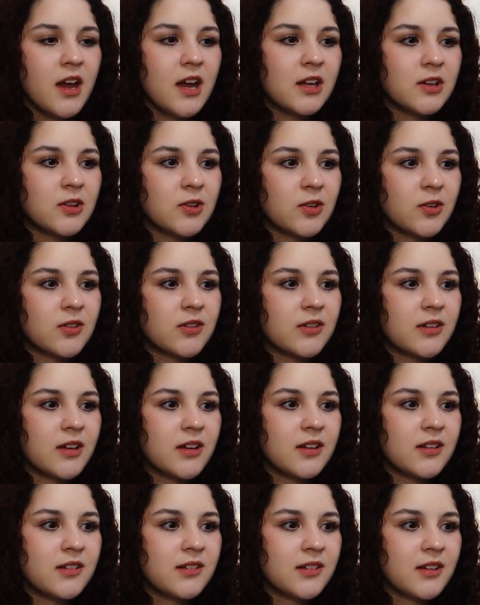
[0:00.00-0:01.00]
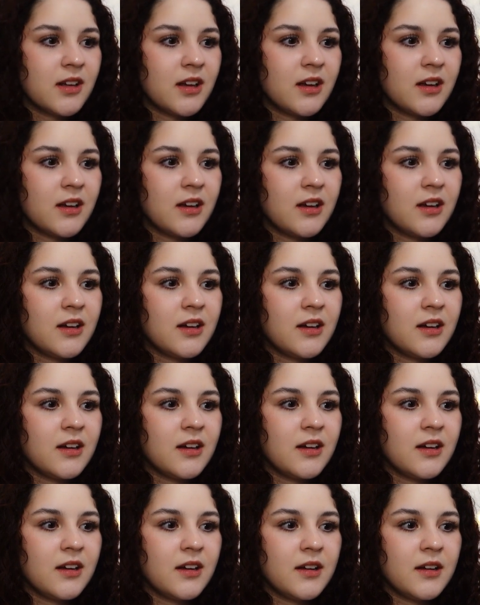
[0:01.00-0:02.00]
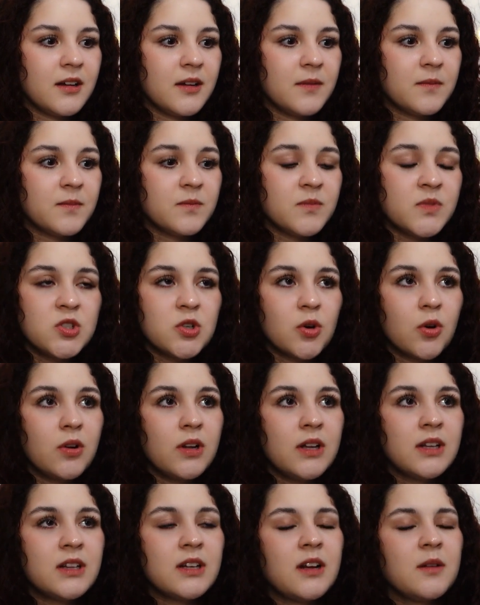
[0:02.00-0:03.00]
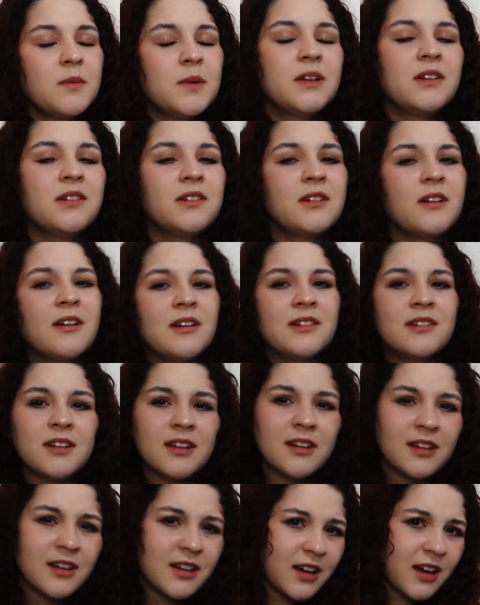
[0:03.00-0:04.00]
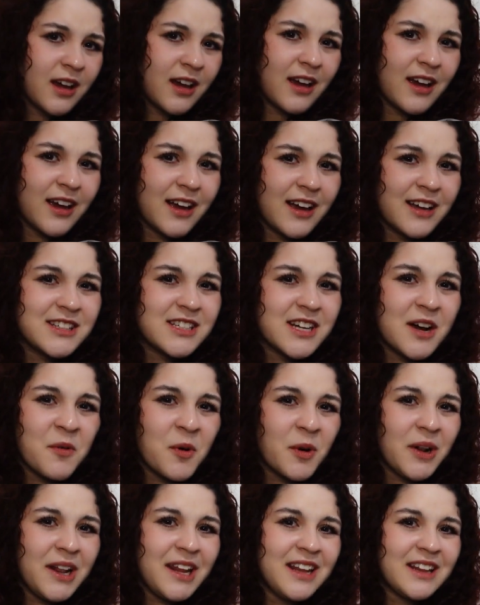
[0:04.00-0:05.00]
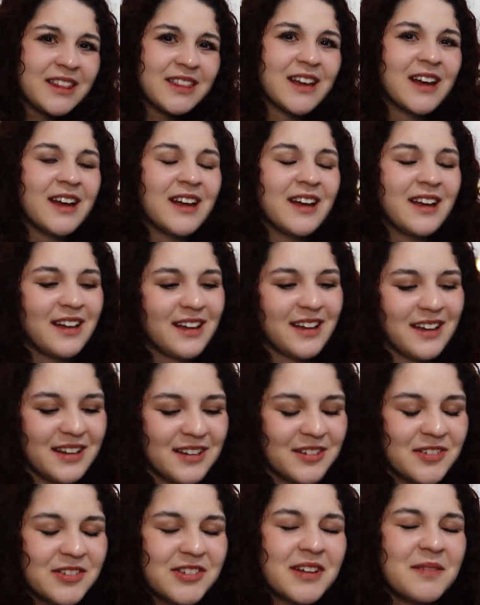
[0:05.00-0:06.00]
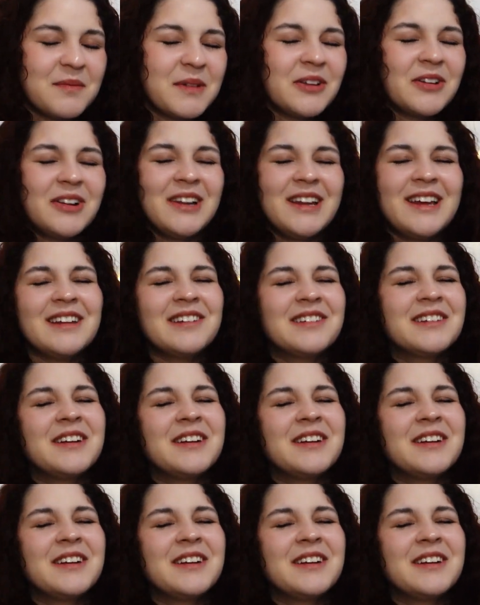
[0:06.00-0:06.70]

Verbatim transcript: Entonces, eh, yo literalmente estaba así de que hecha bolita, o sea, me dolía en